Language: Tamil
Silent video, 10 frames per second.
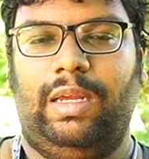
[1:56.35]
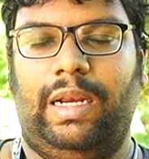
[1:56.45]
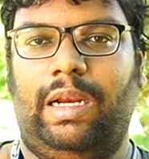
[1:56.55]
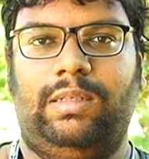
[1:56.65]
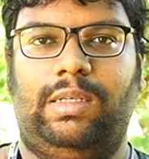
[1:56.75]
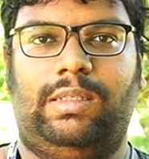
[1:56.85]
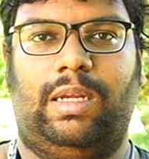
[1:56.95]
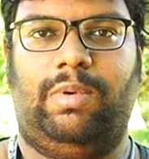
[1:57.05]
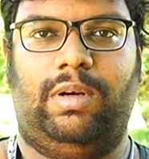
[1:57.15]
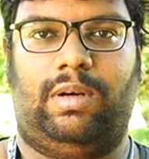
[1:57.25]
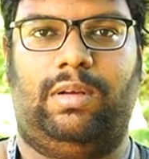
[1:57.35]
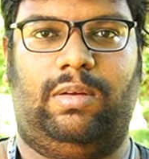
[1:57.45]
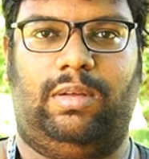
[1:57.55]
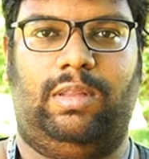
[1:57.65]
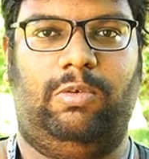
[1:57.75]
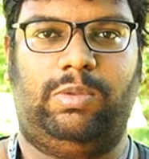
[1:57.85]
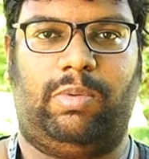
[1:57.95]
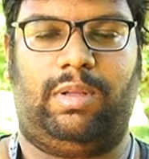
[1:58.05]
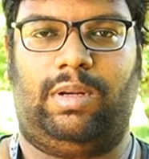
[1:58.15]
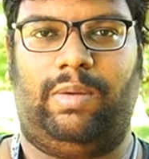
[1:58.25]
இன்லைன் சிக்ஸ் அப்படின்றத யூஸ்
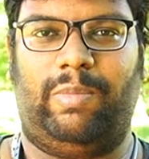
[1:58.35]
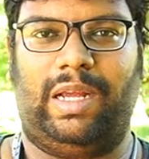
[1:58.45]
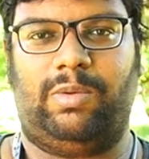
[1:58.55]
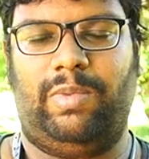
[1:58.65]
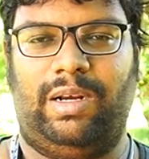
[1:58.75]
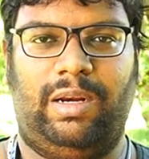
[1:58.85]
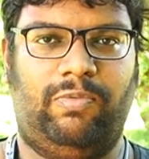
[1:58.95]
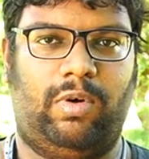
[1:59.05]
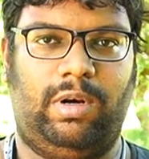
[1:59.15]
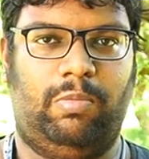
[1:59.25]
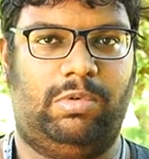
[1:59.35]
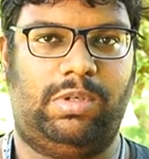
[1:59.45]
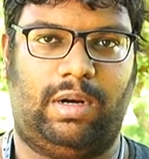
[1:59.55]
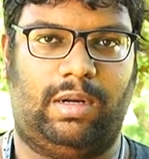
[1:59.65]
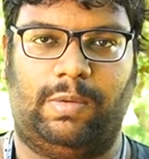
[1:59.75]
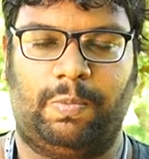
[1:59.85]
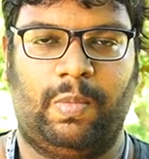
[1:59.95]
பண்ணுறதில்ல மேக்ஸிமம் இன்லைன் ஃபோர்லேயே முடிச்சிடுறாங்க